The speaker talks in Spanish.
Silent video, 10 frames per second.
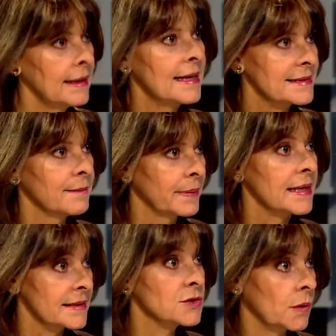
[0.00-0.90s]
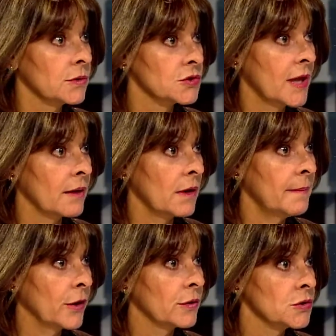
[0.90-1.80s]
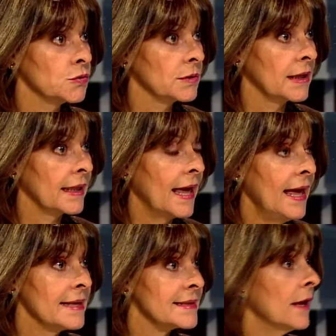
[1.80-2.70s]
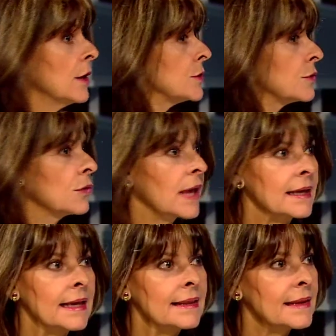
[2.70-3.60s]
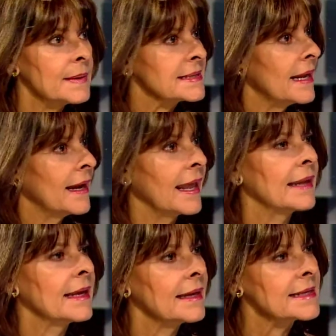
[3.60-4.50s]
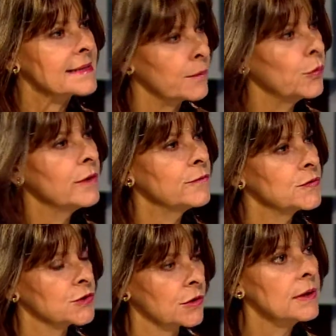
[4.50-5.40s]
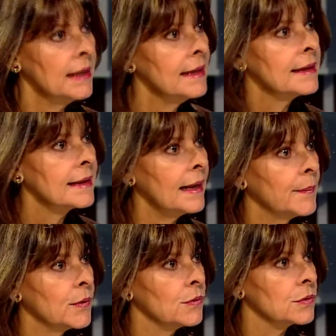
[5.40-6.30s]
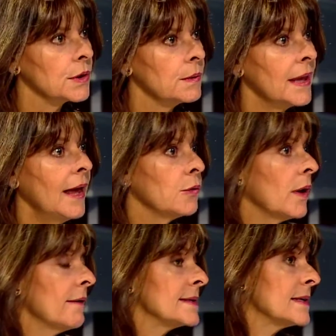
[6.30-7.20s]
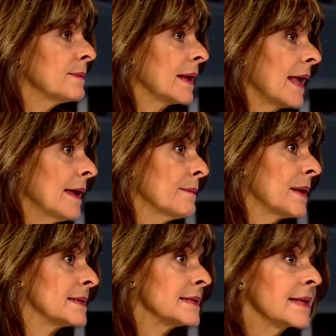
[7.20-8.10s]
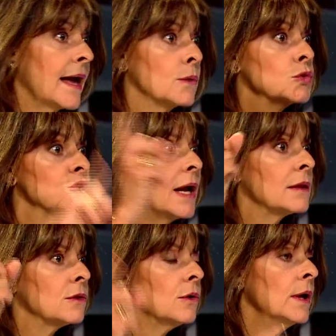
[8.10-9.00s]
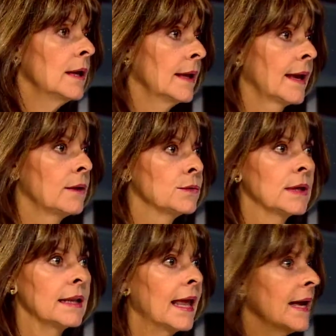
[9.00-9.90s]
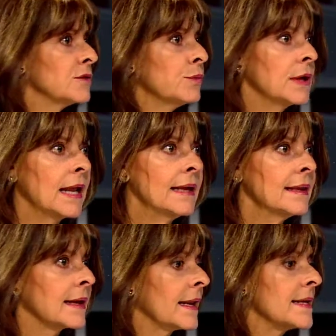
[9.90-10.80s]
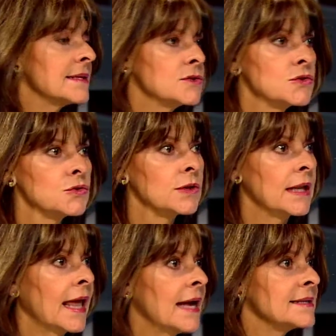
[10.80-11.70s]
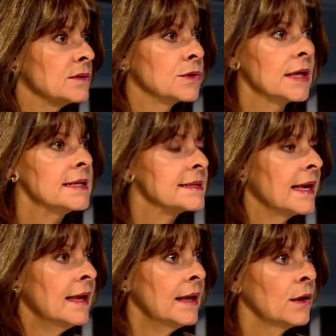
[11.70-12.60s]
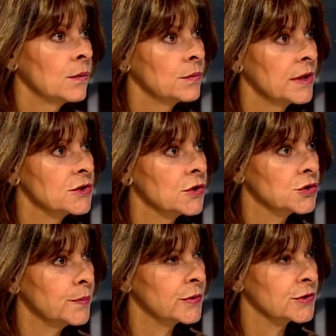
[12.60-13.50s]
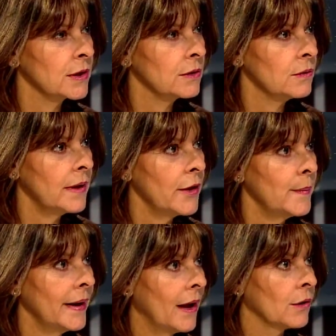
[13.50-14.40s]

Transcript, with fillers: de las empresas cuando se dan las mayores utilidades. Yo creo que aquí el tema salarial tiene que estar muy en función de la productividad. Uno a veces ve que hay empresas que dan un salto en utilidades muy grande, crecen sus utilidades un 15, un 18% de un año para